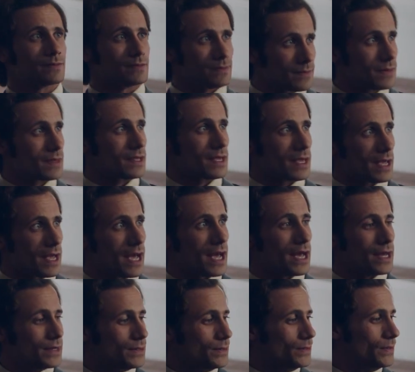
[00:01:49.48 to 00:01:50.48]
el texto está
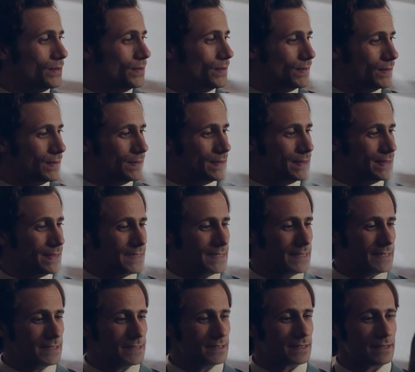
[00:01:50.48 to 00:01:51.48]
escrito, o sea que solo
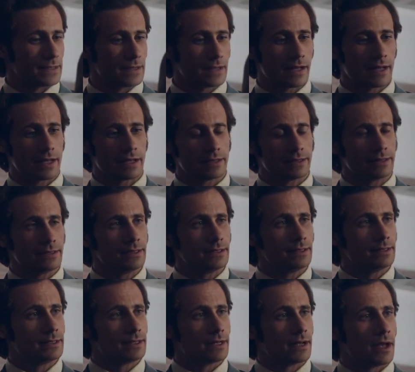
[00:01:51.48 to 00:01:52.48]
toca que te lo
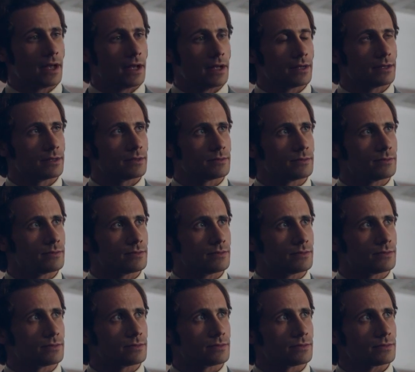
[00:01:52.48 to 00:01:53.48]
creas.
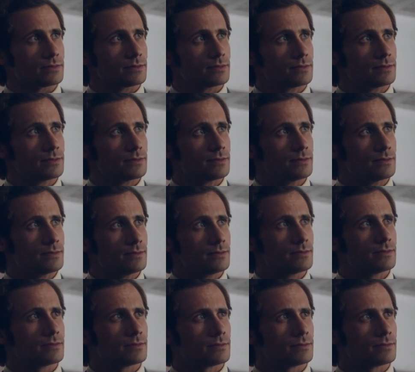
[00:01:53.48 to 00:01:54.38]
El equipo de, de